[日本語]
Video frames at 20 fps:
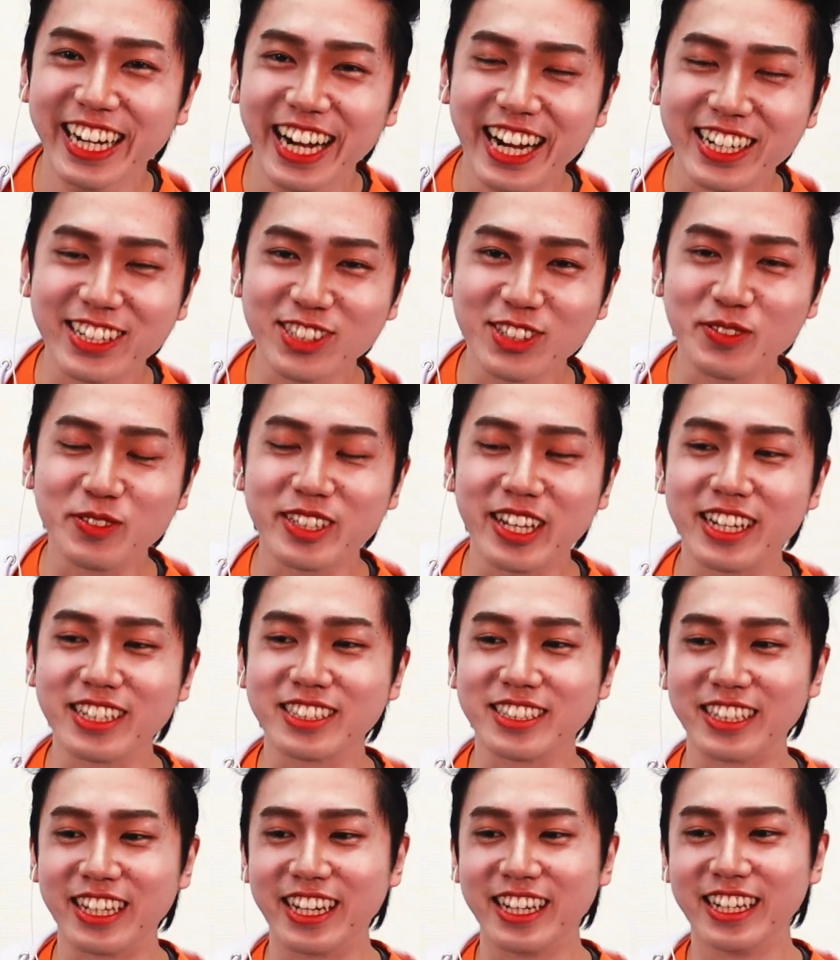あ興味ないで
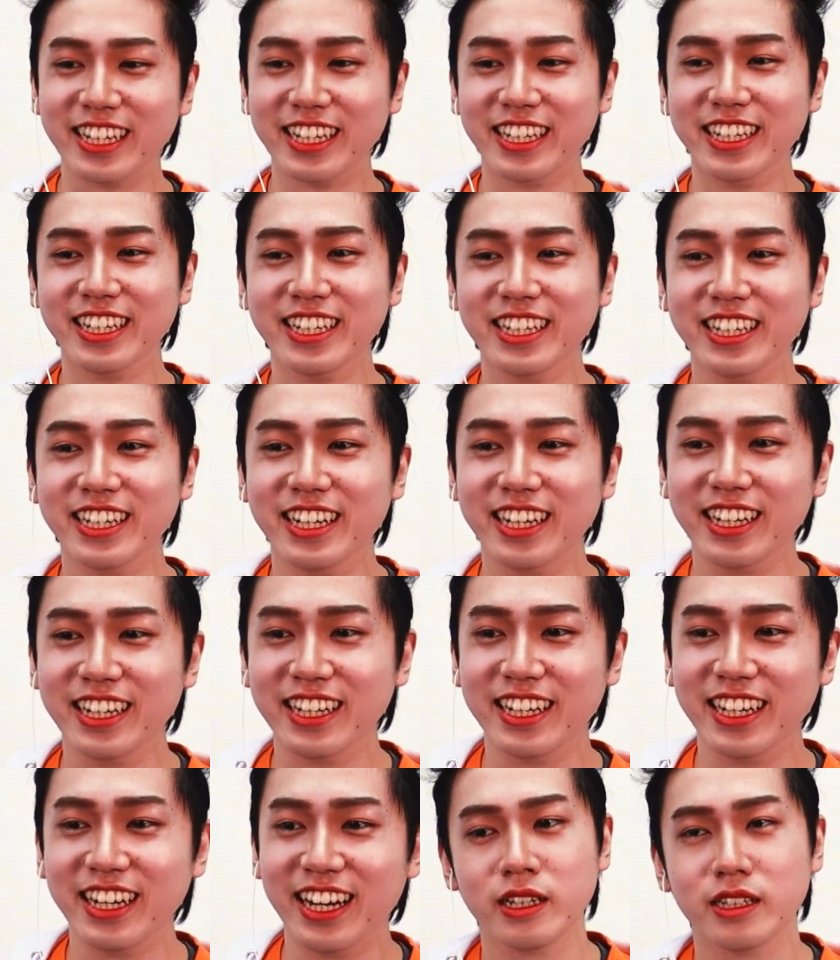すね登録しない
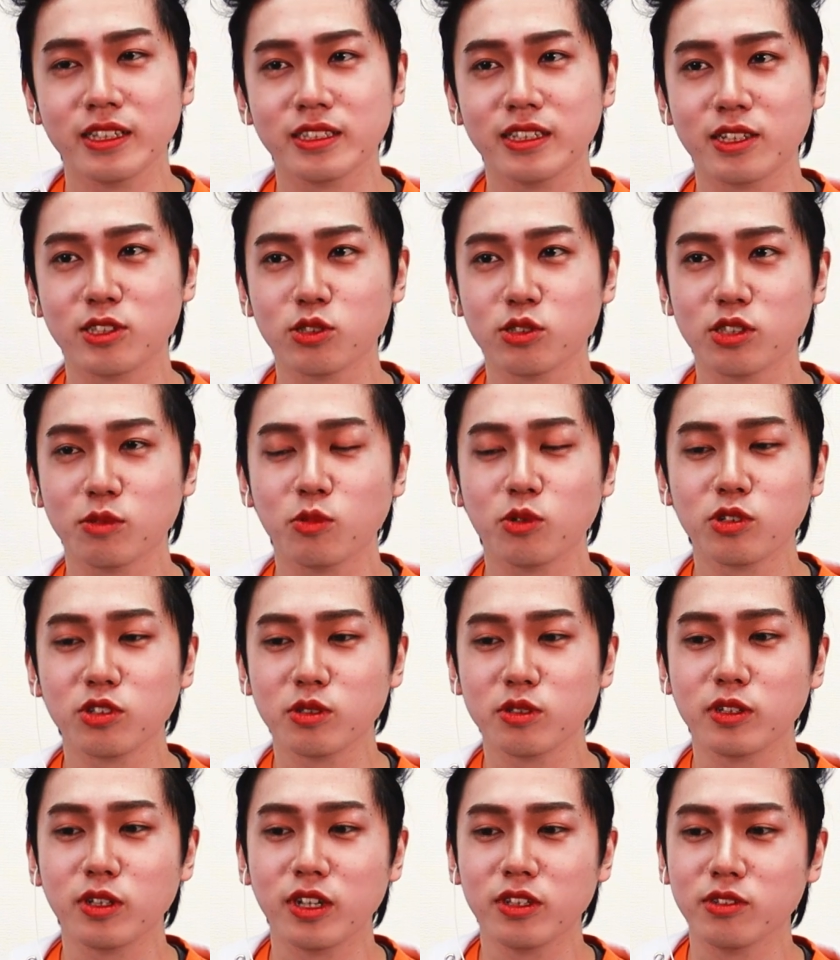ですかじゃあちょっと僕、
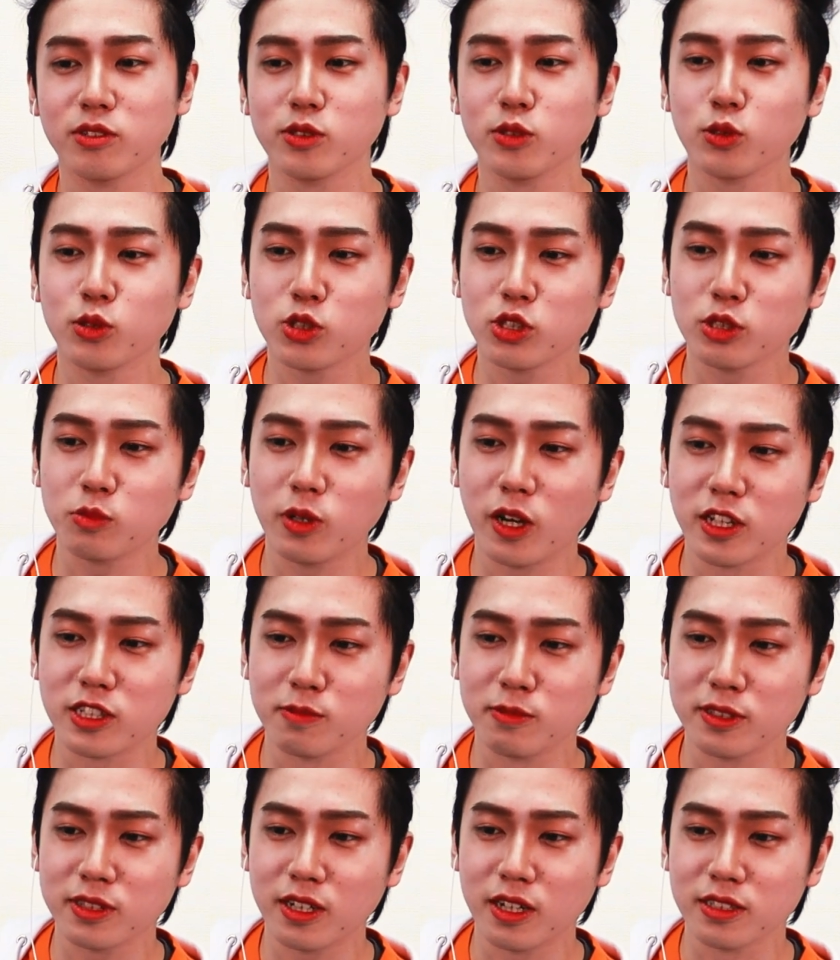えあのユーチューブ
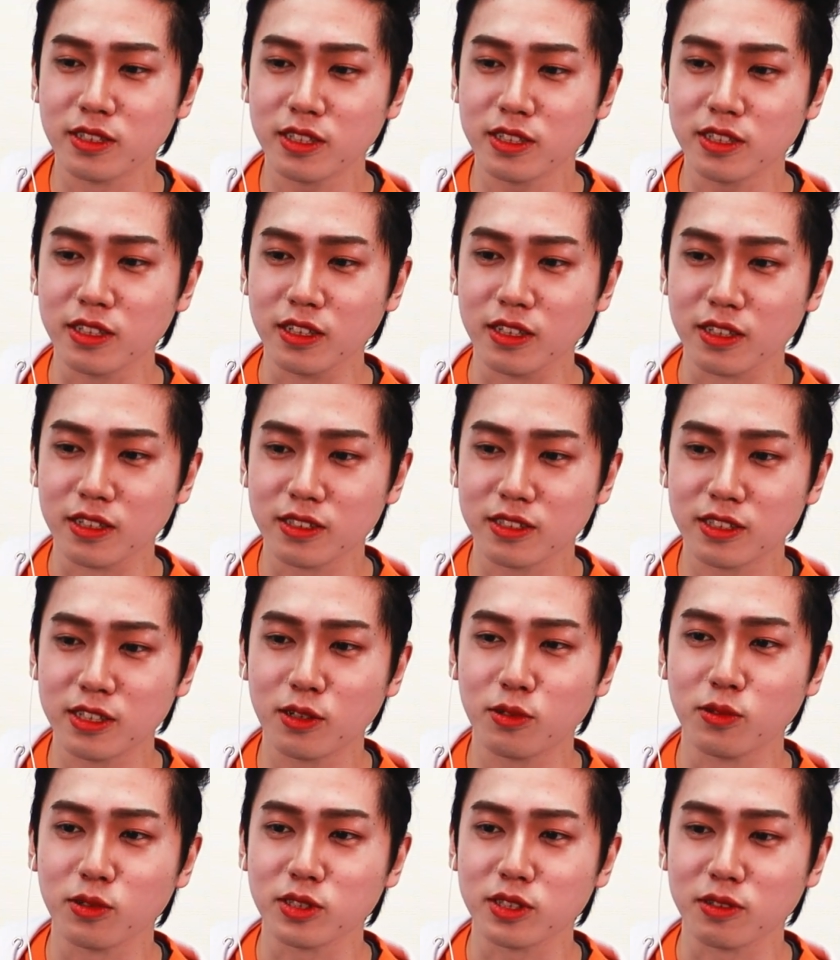始めたらぜひ
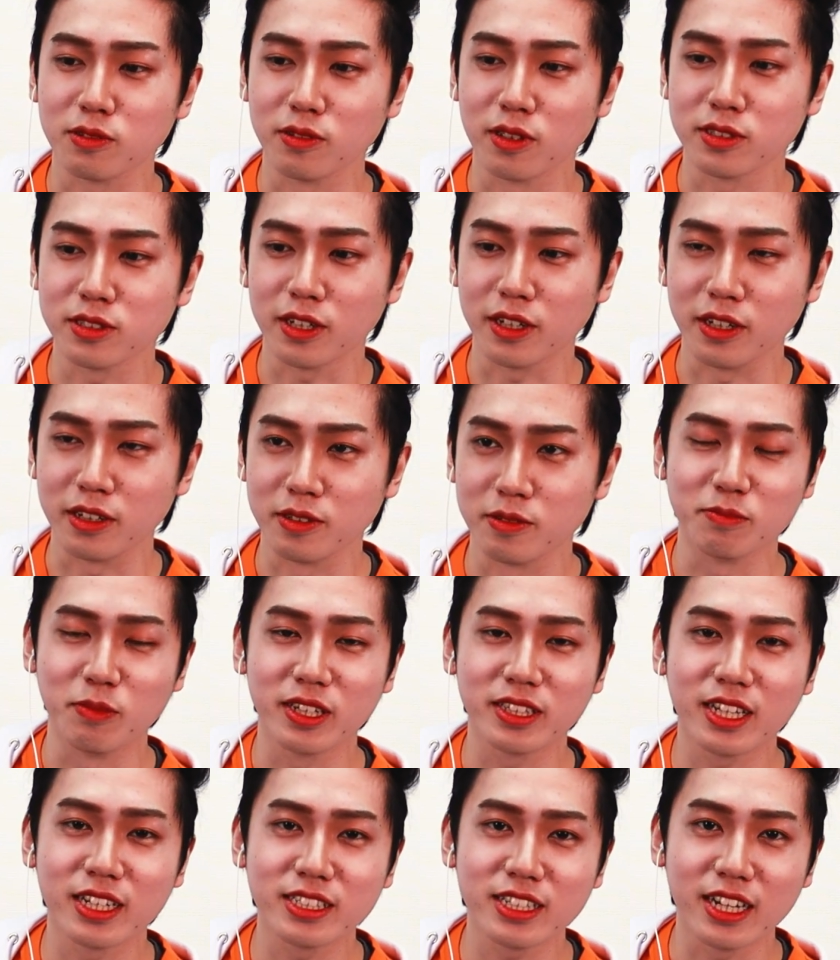チェックしてください
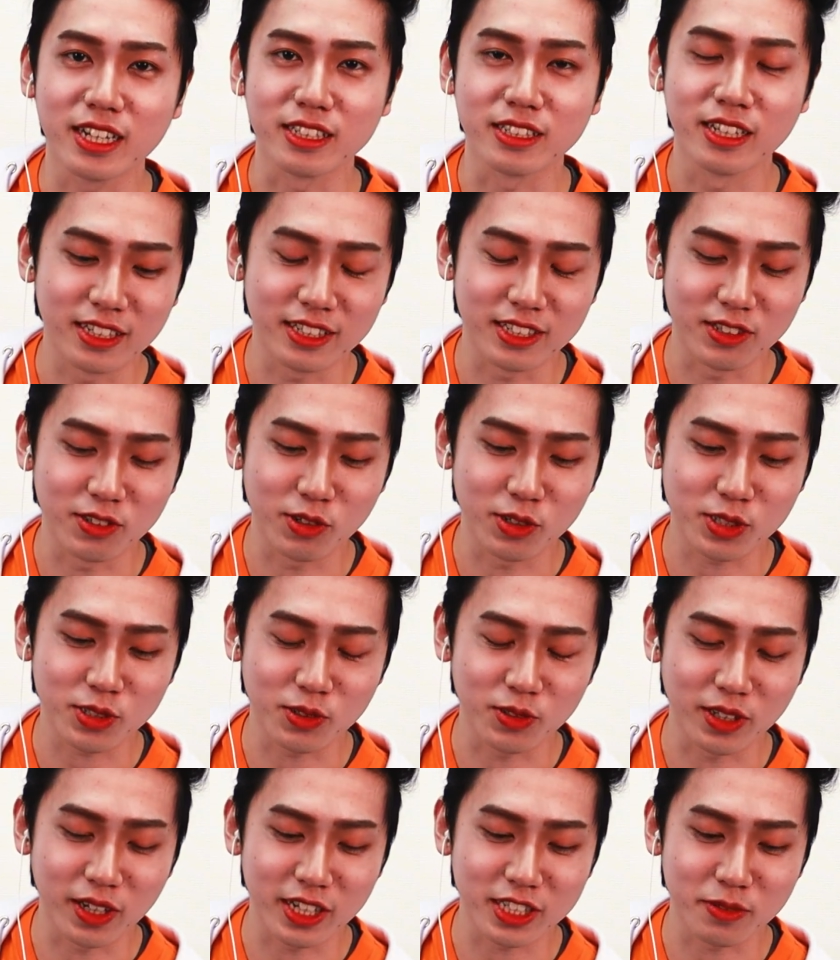またじゃあぜひよろし
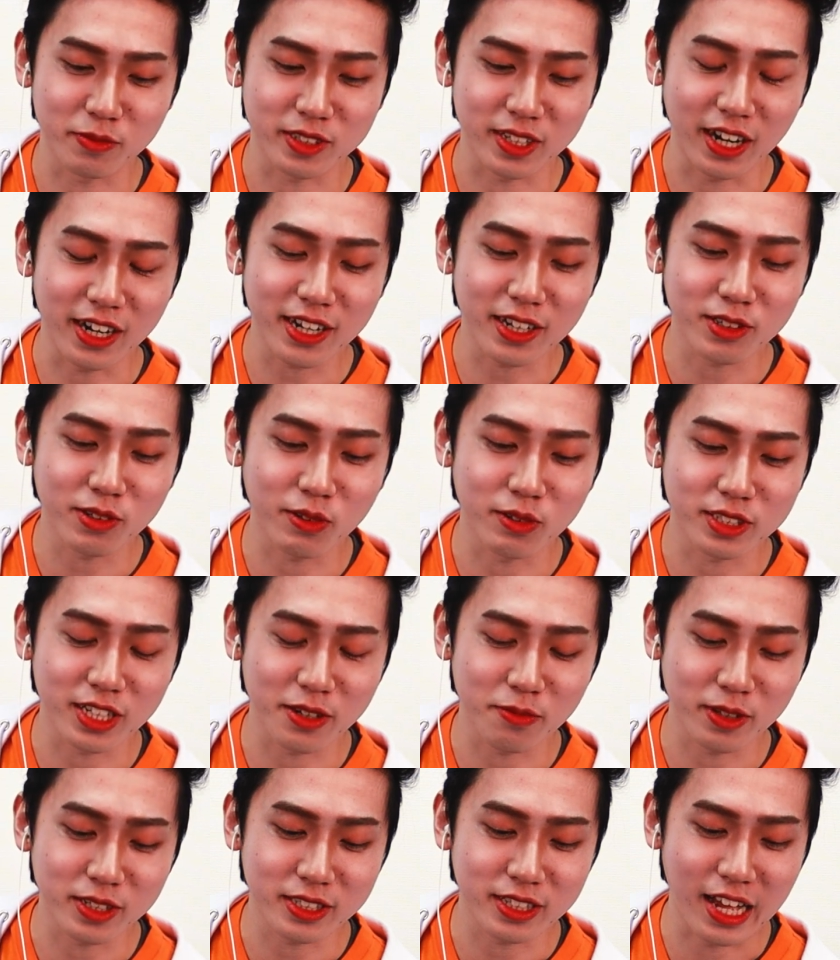くお願いしますありがとうござ
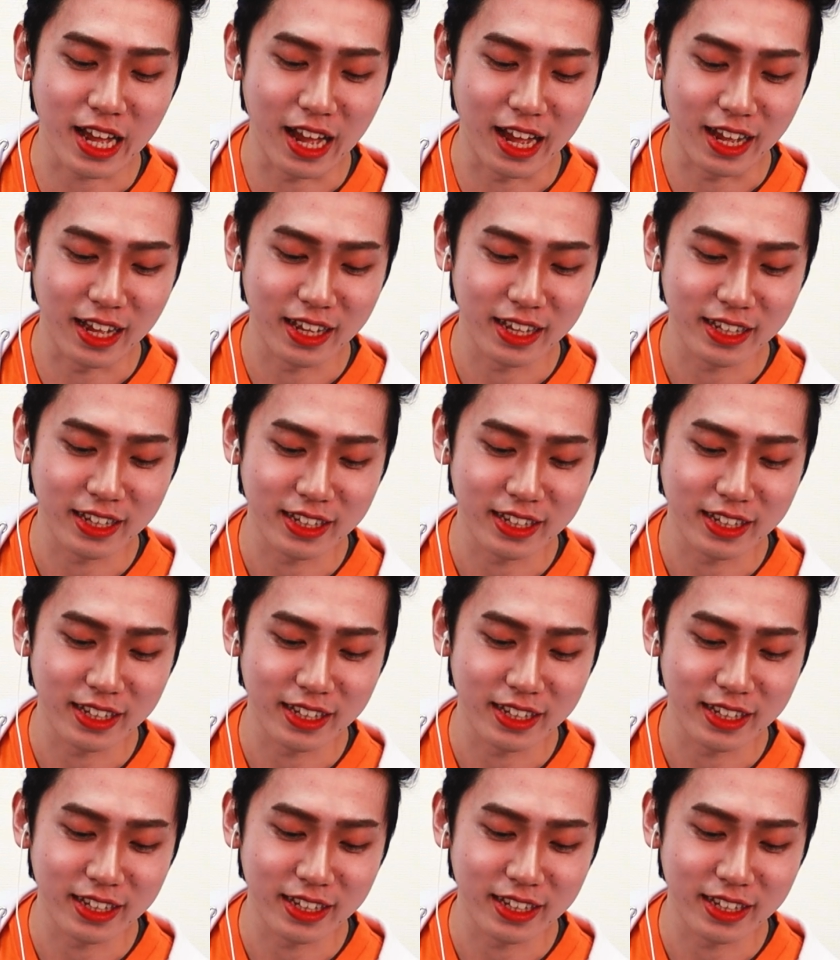いました